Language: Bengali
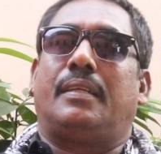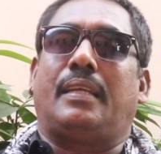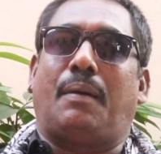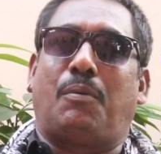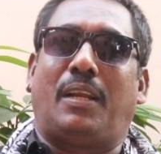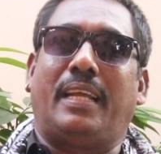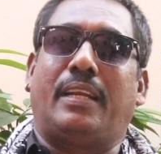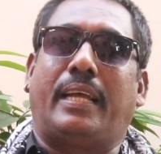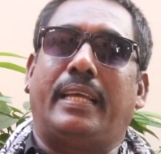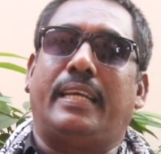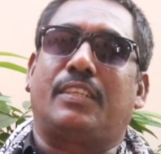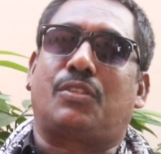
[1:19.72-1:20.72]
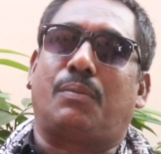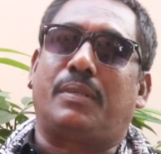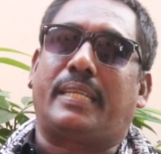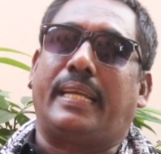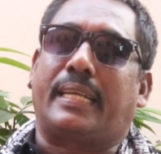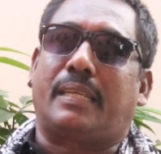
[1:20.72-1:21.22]
না বললে নাই এই
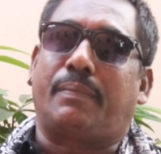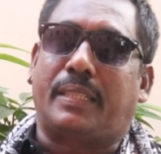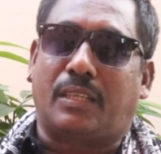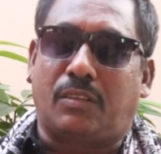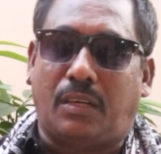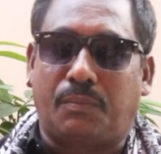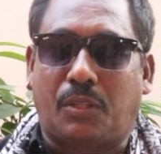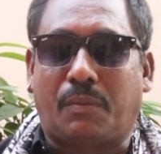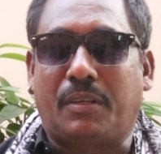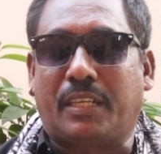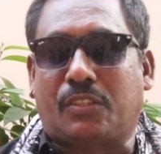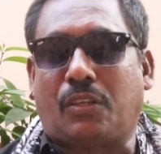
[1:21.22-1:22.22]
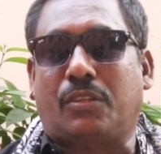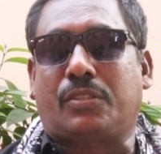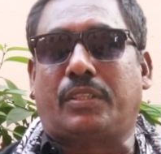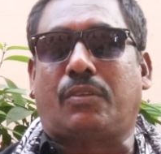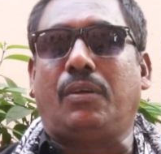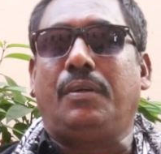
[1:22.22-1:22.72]
ছবিটি একটি ব্যতিক্রম ধর্মের
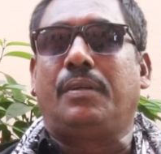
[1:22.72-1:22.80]
চলচ্চিত্র